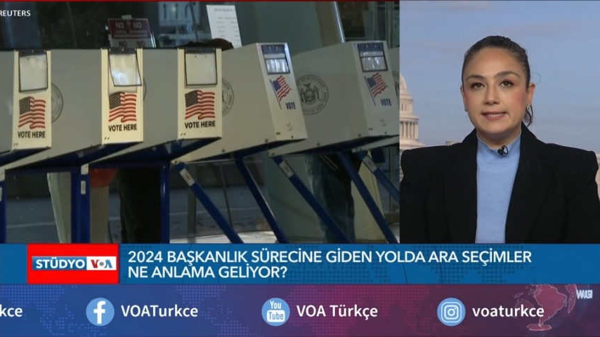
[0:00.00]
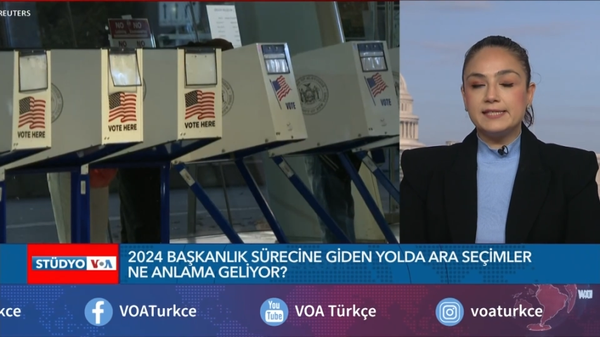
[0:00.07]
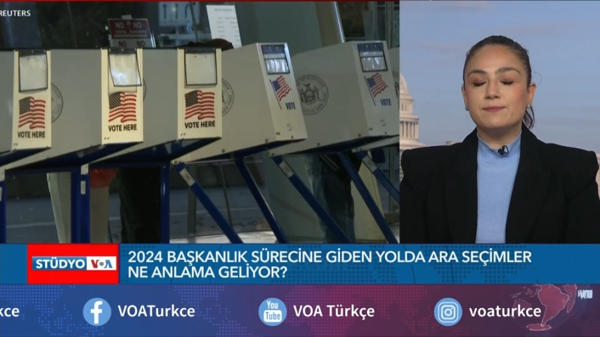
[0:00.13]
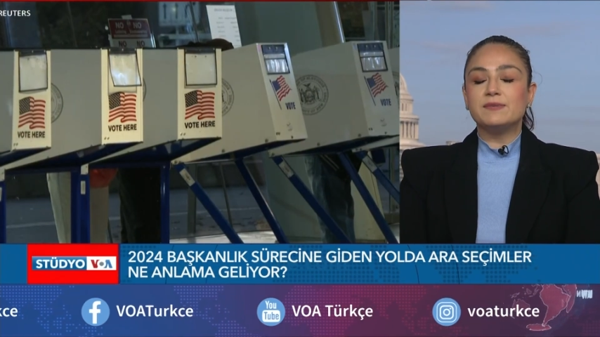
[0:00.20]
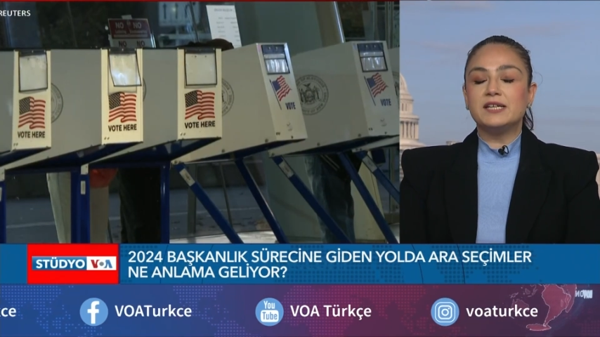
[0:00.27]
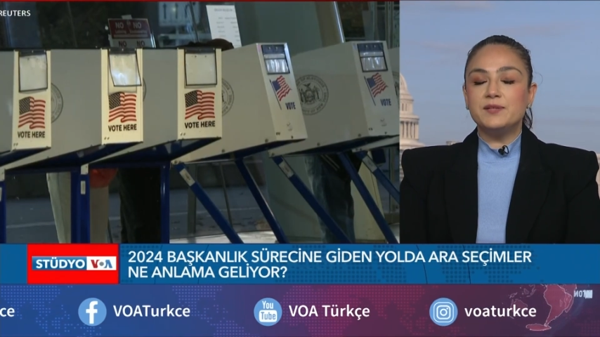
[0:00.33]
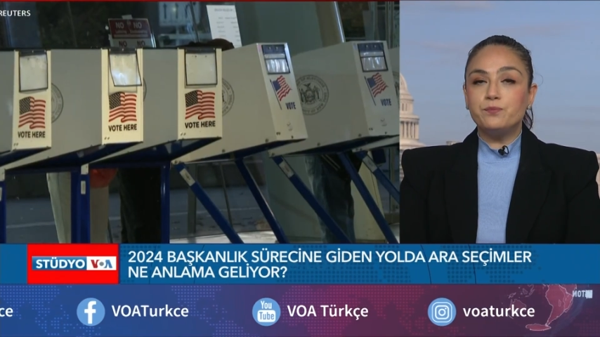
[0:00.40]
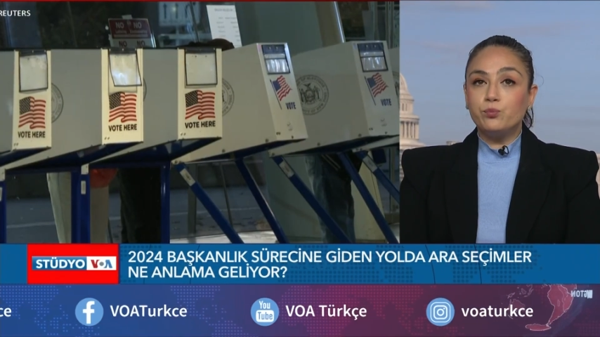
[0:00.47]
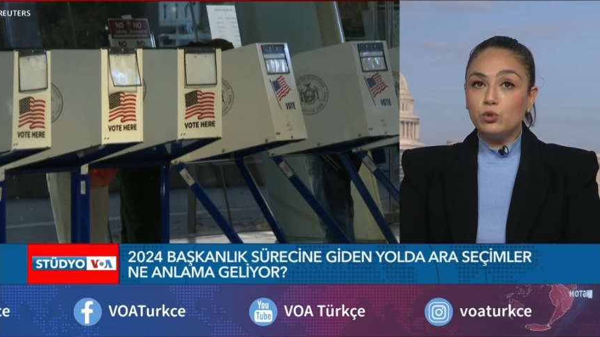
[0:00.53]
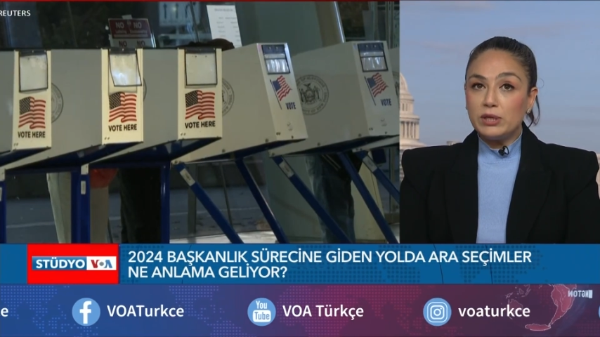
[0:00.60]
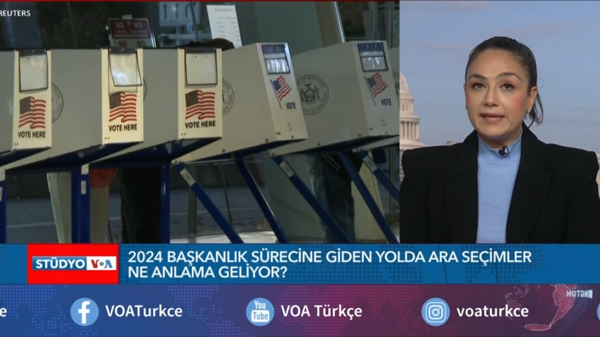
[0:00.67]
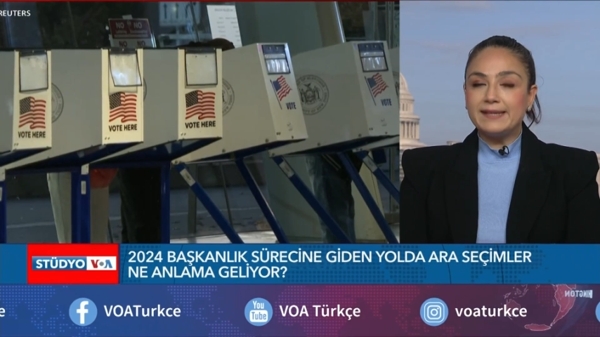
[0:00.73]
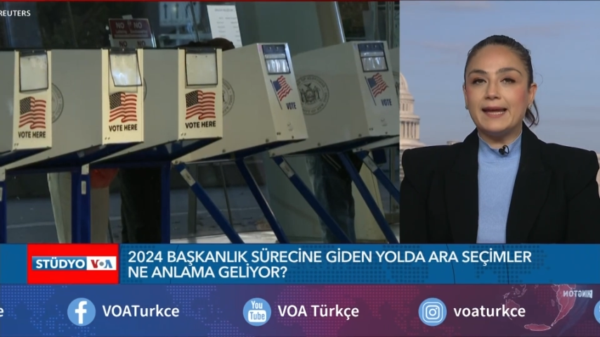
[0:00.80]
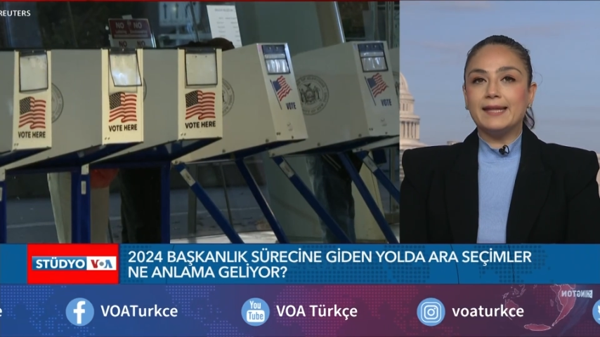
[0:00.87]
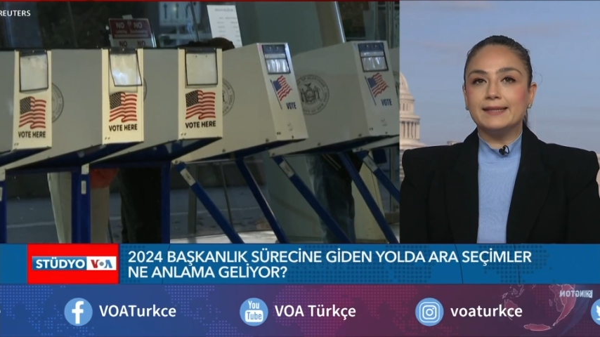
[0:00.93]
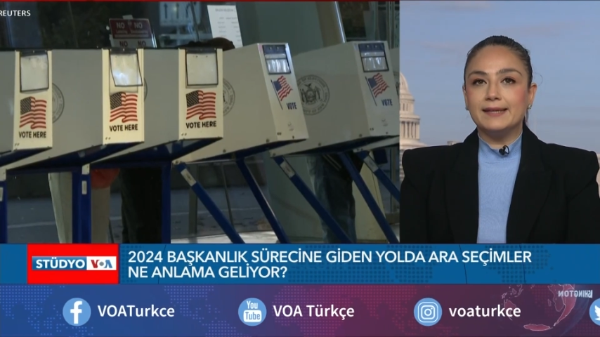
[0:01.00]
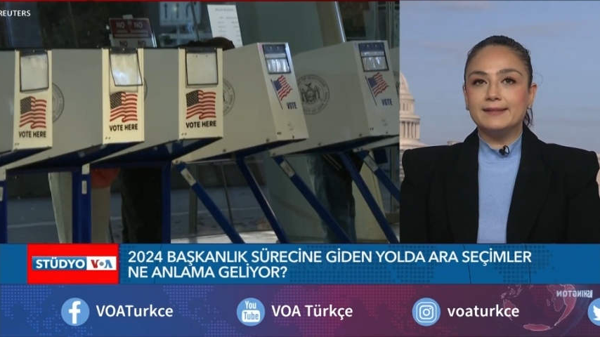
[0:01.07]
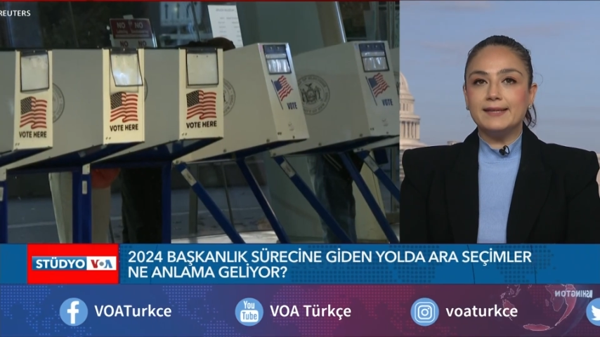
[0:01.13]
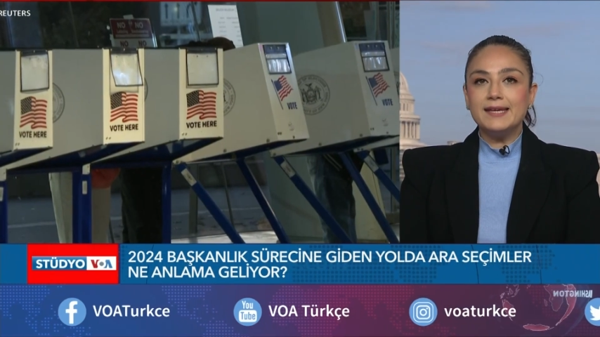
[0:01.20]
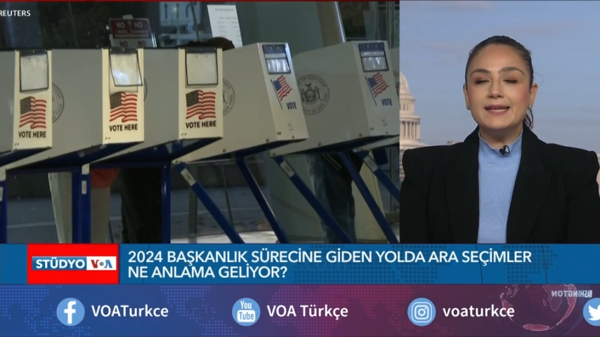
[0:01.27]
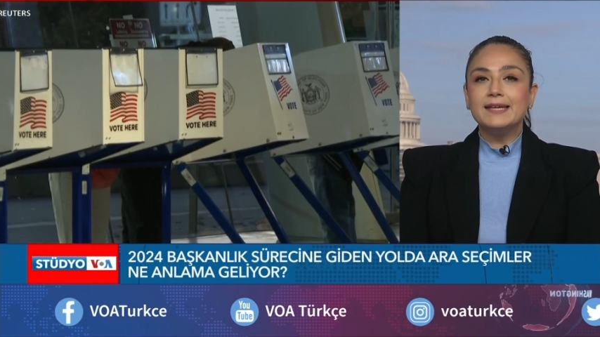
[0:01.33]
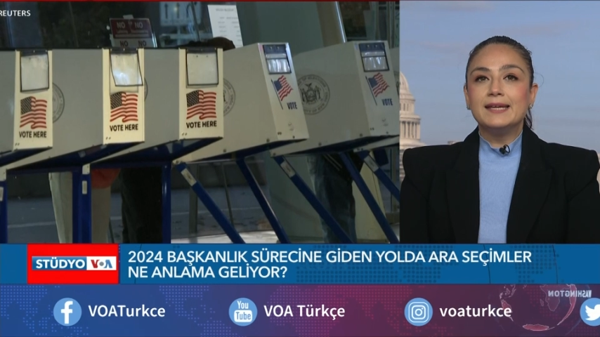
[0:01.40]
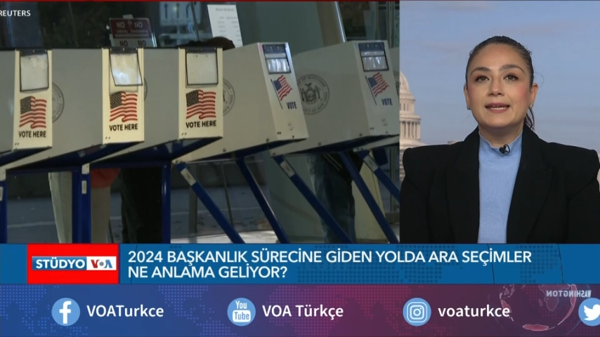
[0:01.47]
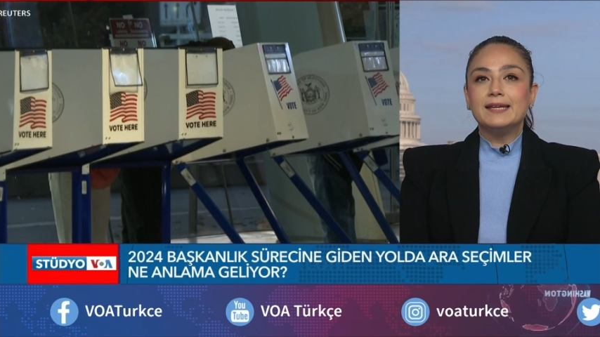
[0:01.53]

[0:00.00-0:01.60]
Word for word: isimleri. Bu nedenle de